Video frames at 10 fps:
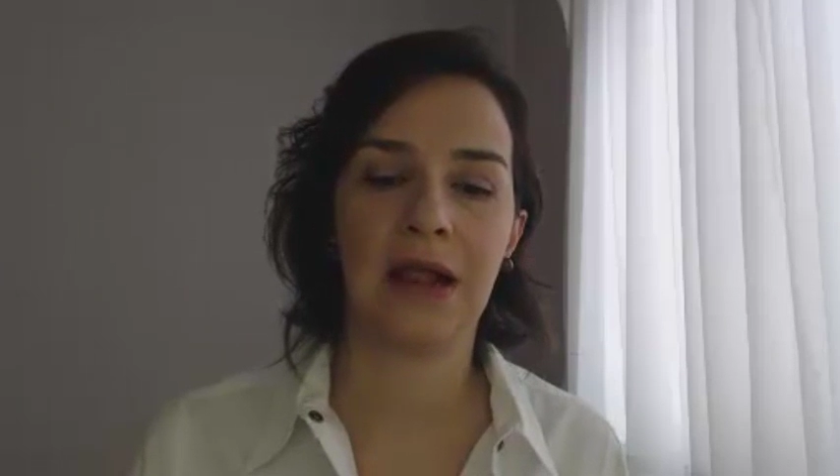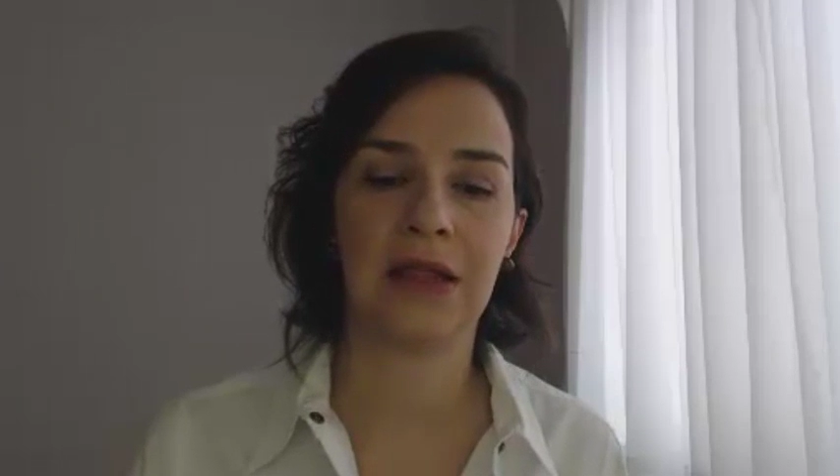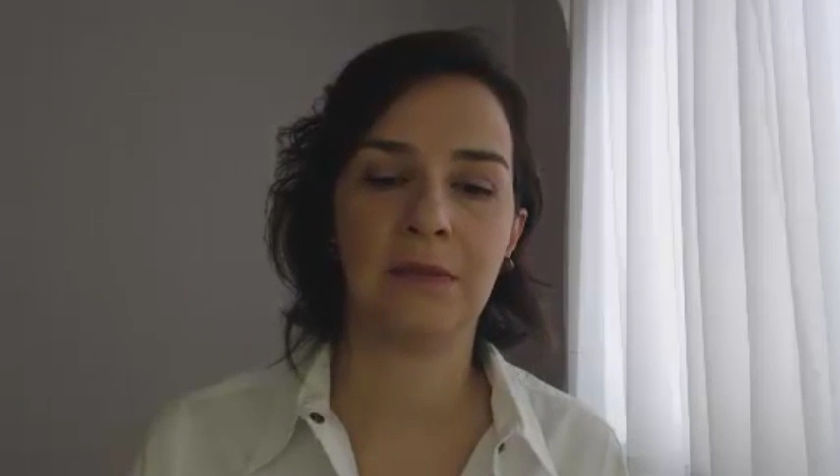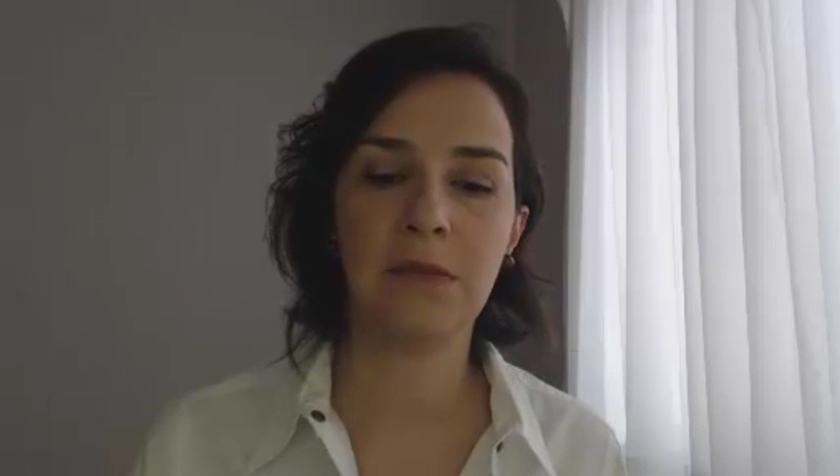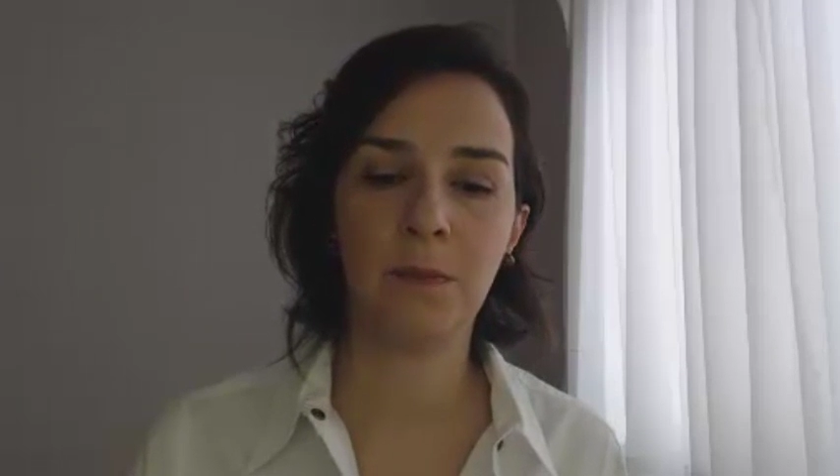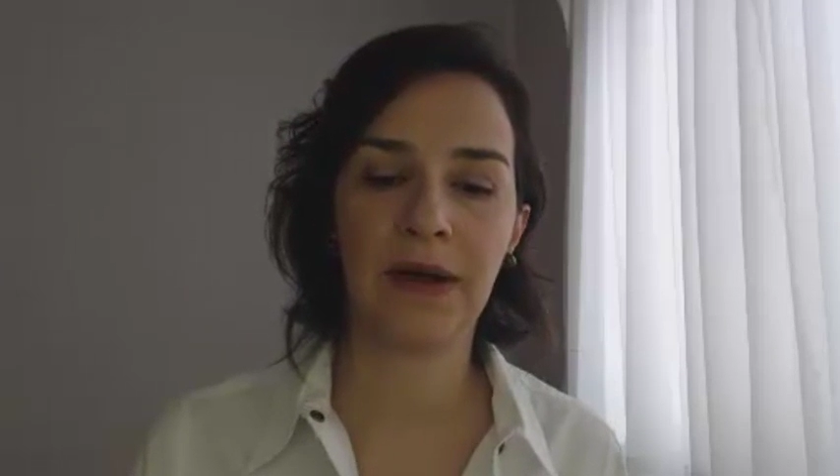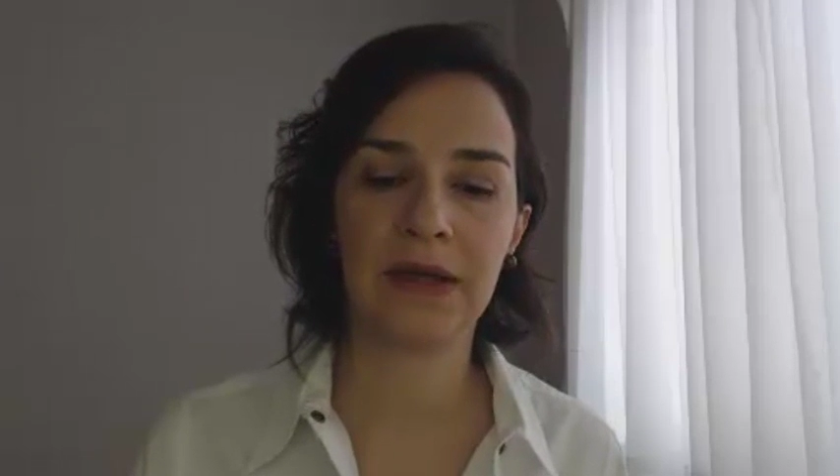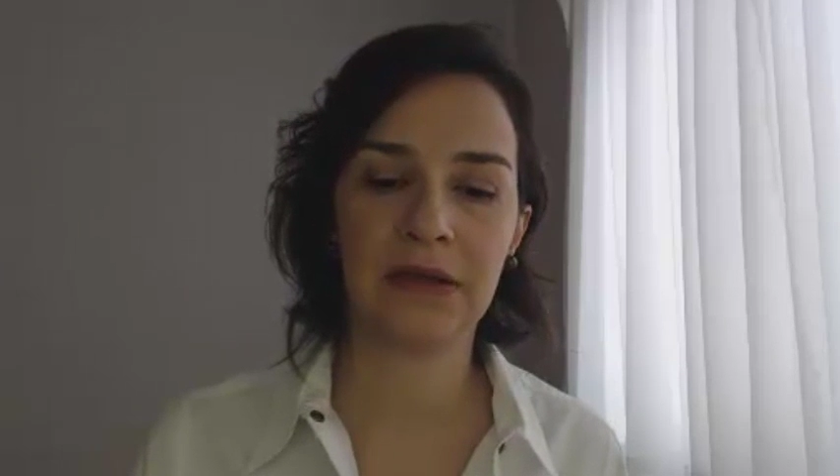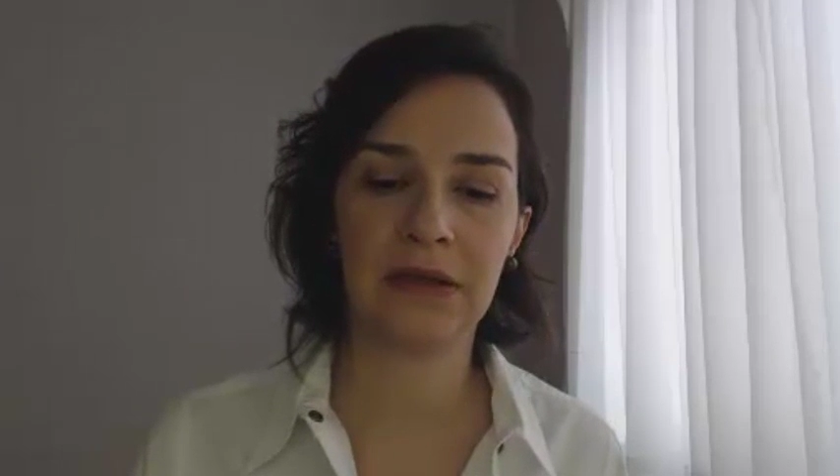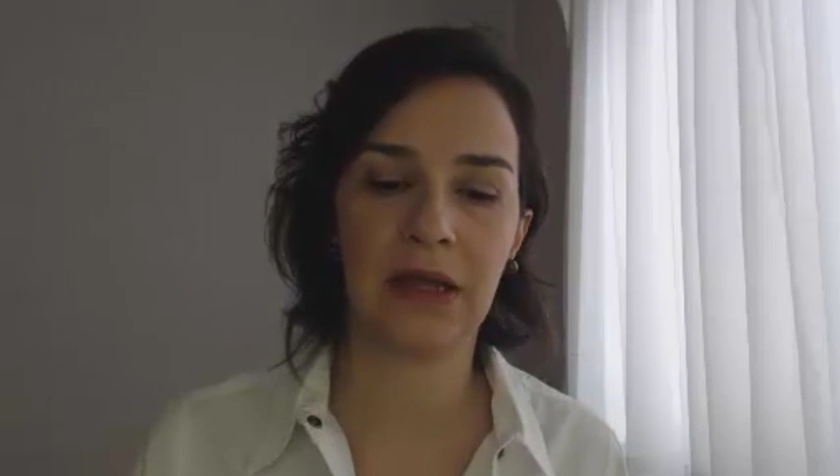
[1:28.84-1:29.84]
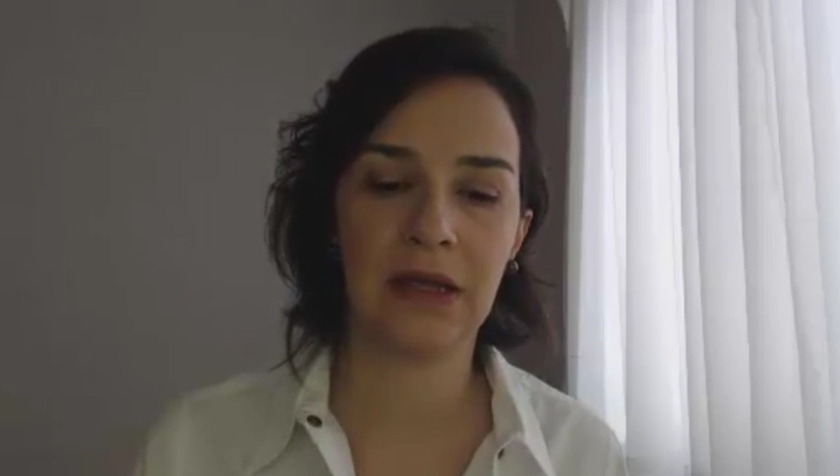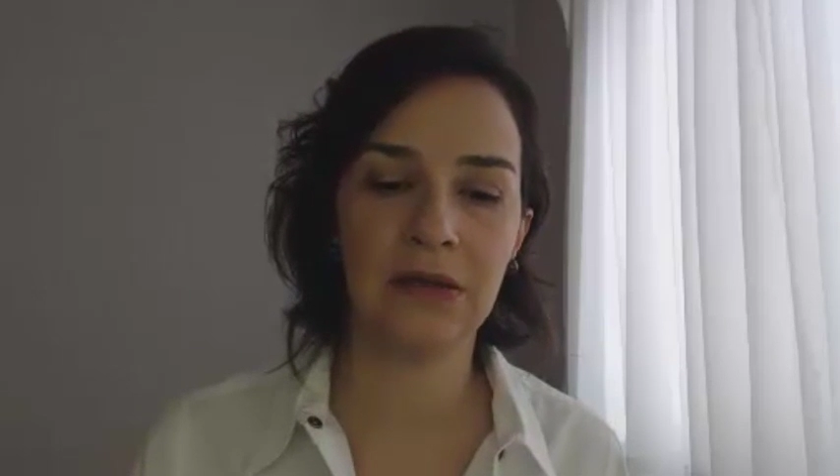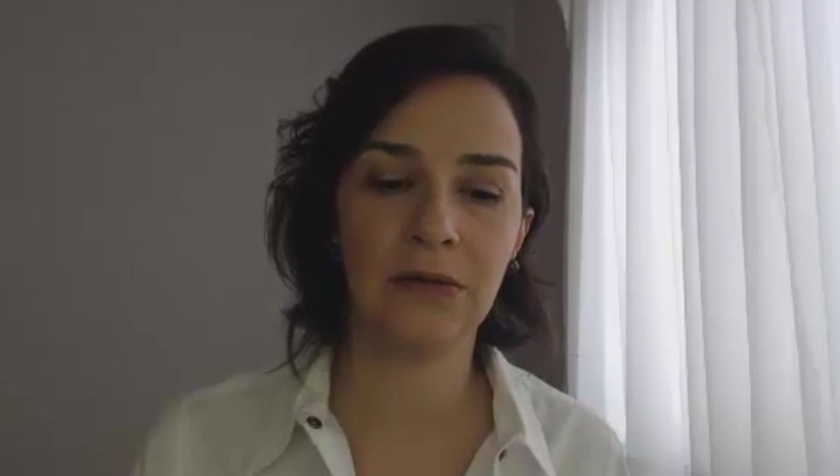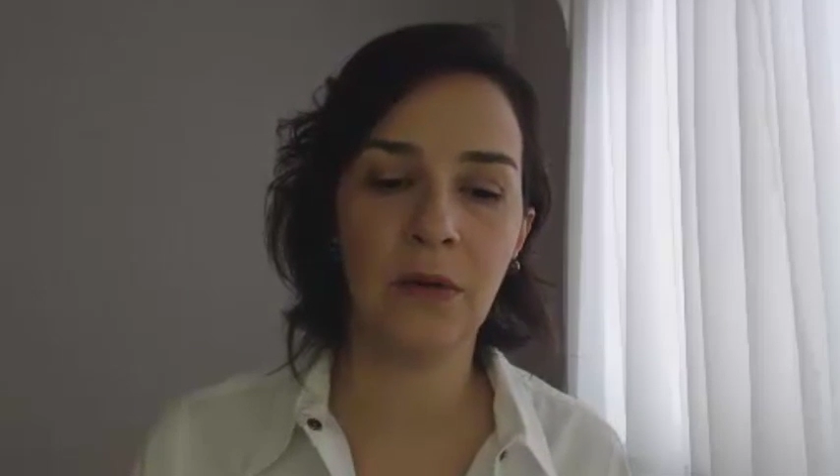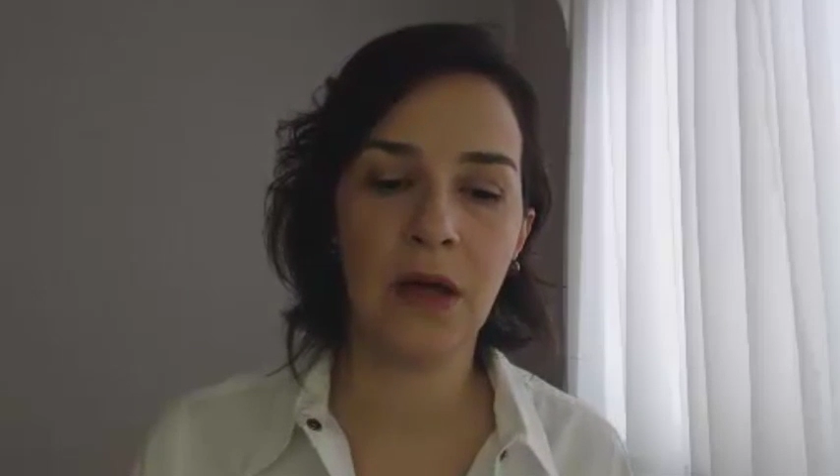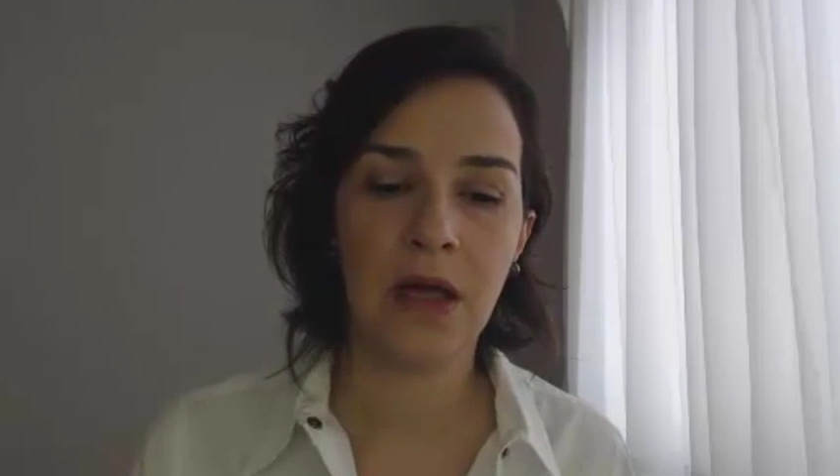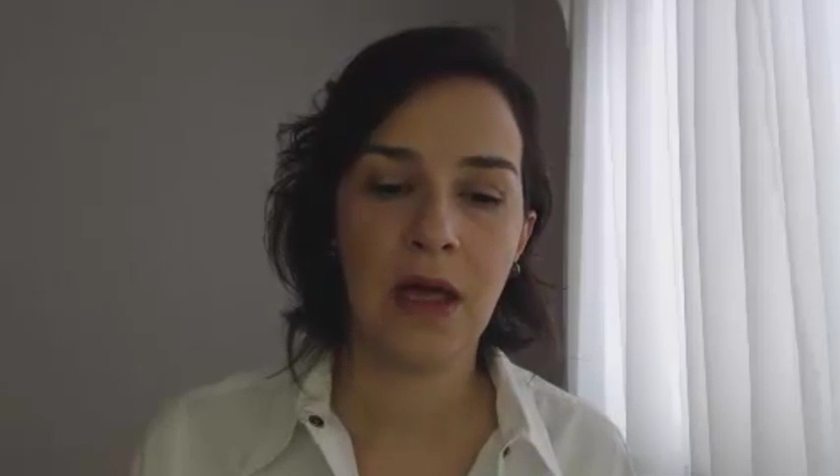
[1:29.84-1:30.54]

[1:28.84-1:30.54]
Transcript: ela está me impactando,